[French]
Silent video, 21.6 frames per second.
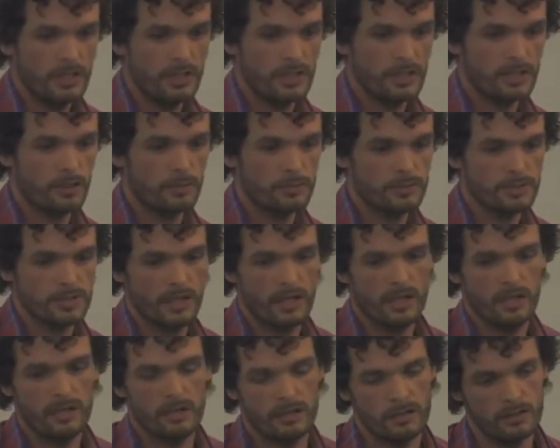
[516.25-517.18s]
Et comme
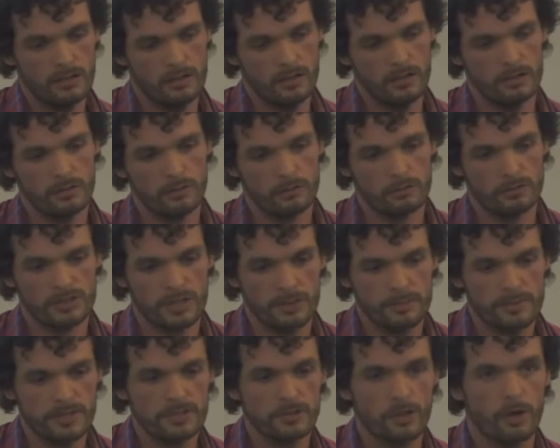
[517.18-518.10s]
ça, euh, donc
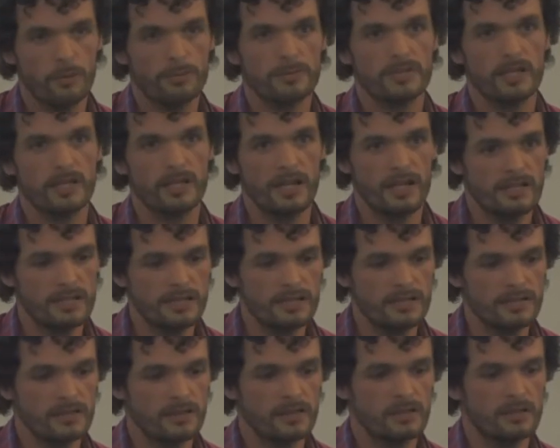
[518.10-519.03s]
Zabbix obtient la
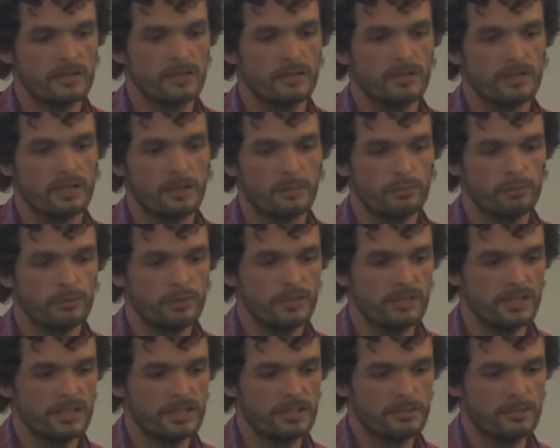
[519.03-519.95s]
liste des poules et
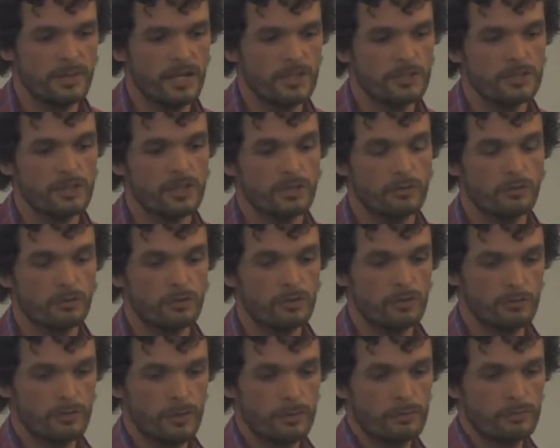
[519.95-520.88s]
des images, et donc
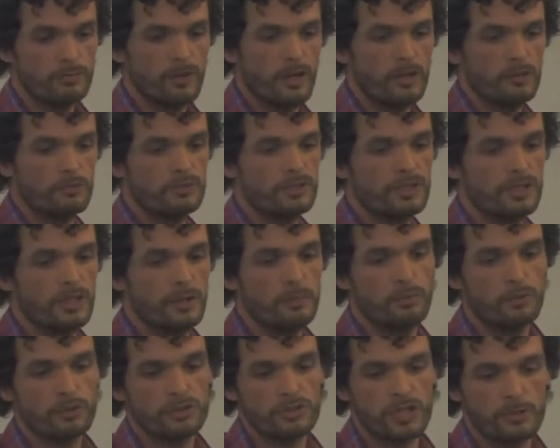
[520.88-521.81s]
on va pouvoir lui dire
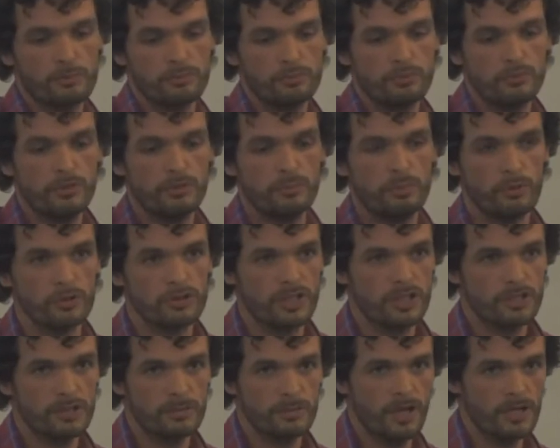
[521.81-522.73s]
pour chaque poule, pour
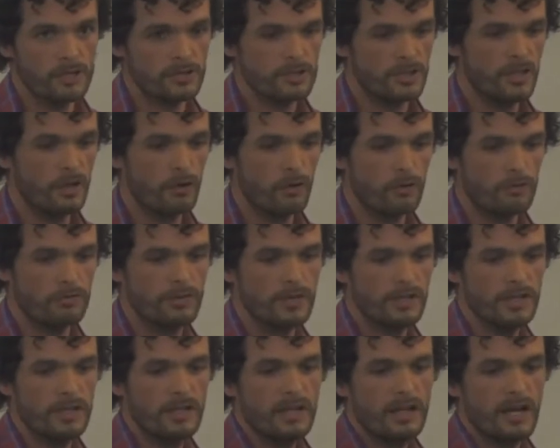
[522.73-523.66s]
chaque image, d'aller
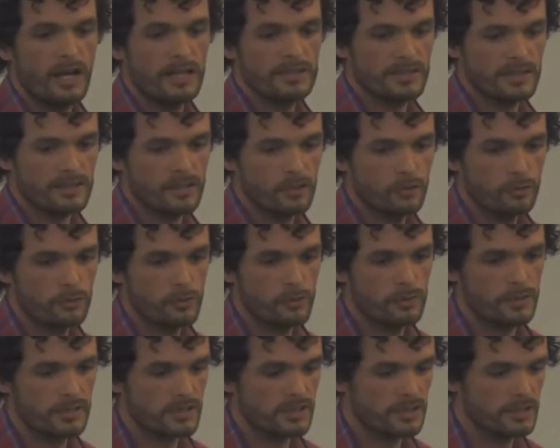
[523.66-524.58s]
relever un certain nombre de
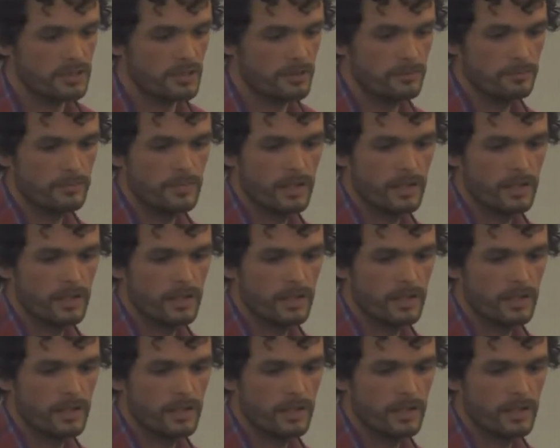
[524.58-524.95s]
métriques.